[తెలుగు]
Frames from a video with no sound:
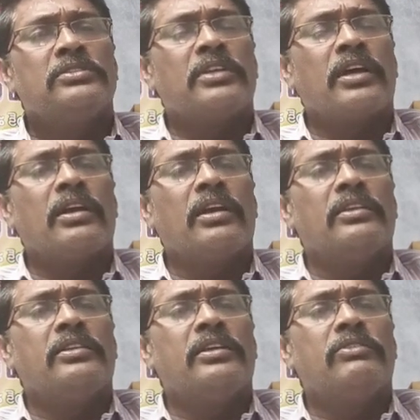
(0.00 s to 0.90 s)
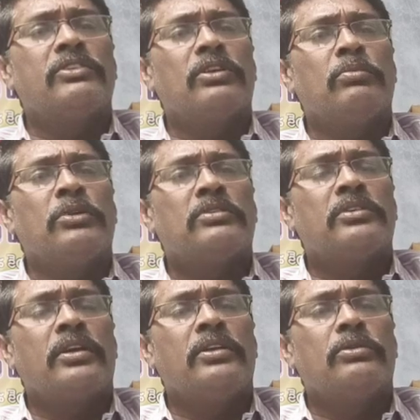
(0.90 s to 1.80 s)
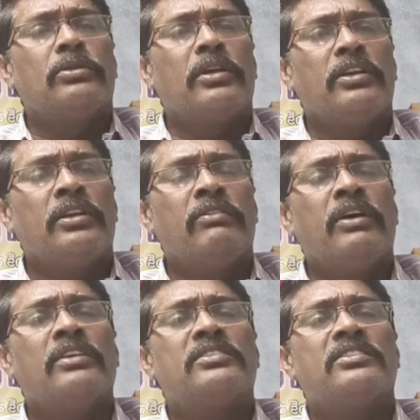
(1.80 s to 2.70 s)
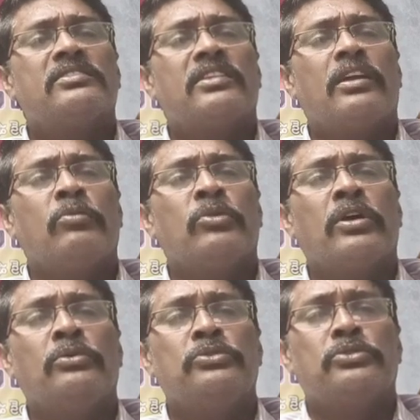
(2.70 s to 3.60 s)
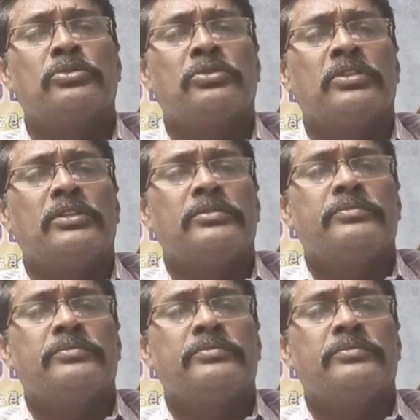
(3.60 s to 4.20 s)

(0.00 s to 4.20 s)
సకల దేవతల మొత్తాన్ని కూడా నివాస స్థలముగా ఉంచుకుంది